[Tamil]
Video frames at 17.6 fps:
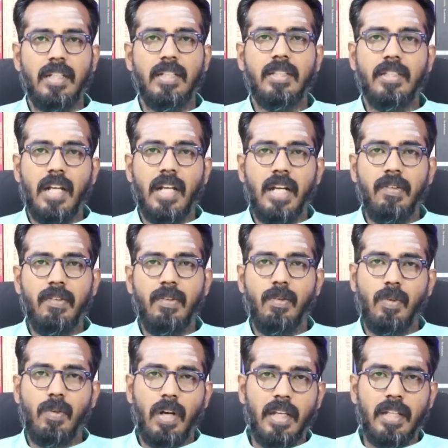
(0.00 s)
அல்லது
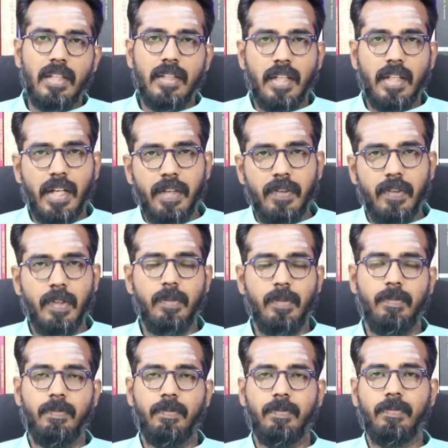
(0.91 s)
தெளிவு உங்களை தேடி
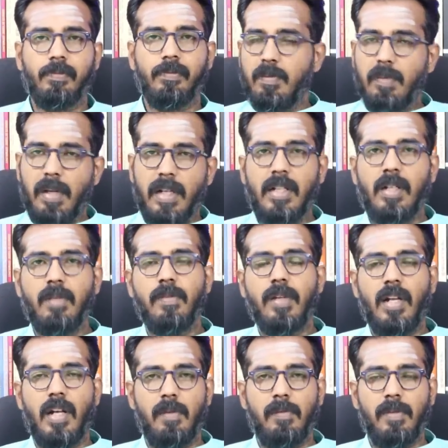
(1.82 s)
வரும் இது
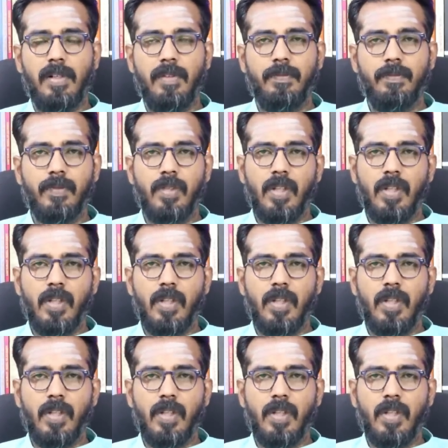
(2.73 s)
மட்டும் இல்லாமல்